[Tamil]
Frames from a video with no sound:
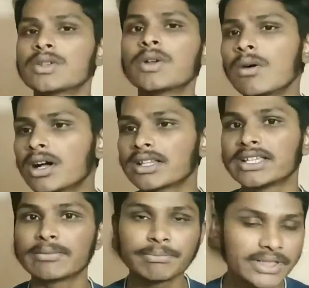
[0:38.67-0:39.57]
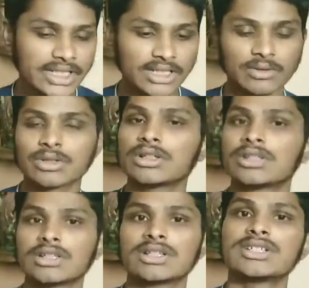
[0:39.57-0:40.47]
ஸோ அவங்க அதை எப்படி ஒரு
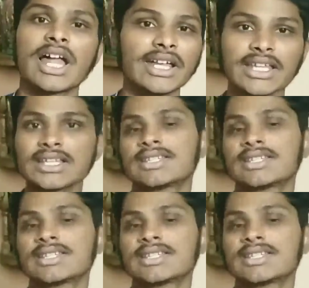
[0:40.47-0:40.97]
ஸ்டார்டிங்